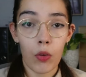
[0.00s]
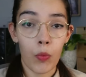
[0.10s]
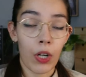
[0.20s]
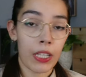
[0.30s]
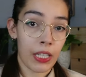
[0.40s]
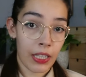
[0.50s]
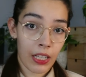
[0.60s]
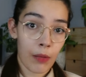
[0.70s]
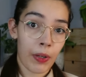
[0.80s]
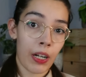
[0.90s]
como la
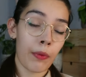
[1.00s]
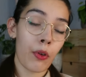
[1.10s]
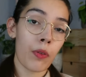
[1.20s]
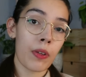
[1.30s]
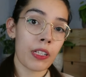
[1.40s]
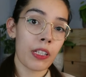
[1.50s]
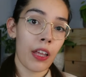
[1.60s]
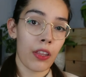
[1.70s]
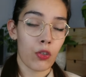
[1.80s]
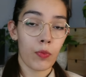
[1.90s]
Estrategia para la
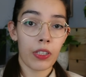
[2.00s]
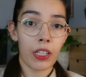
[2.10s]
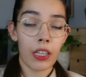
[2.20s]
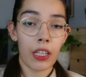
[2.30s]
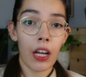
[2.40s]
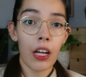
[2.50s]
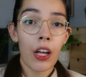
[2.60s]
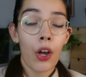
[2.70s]
Biodiversidad de 2030